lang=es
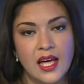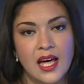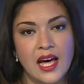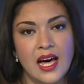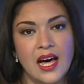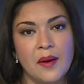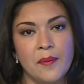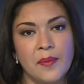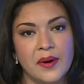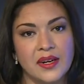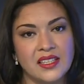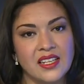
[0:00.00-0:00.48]

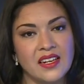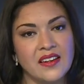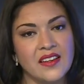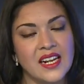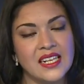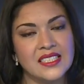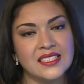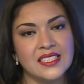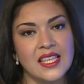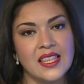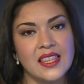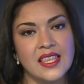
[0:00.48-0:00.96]
a partir de
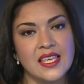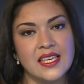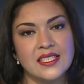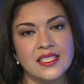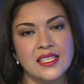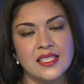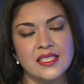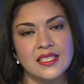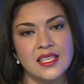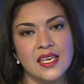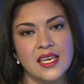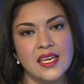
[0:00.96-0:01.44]
las
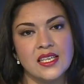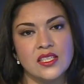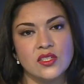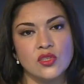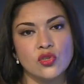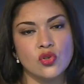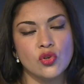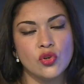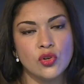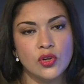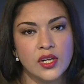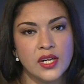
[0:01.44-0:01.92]
16
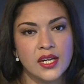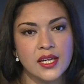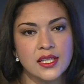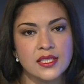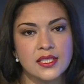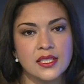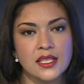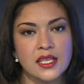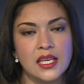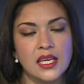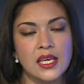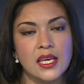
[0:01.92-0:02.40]

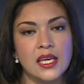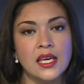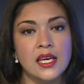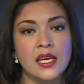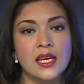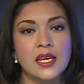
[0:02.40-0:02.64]
horas y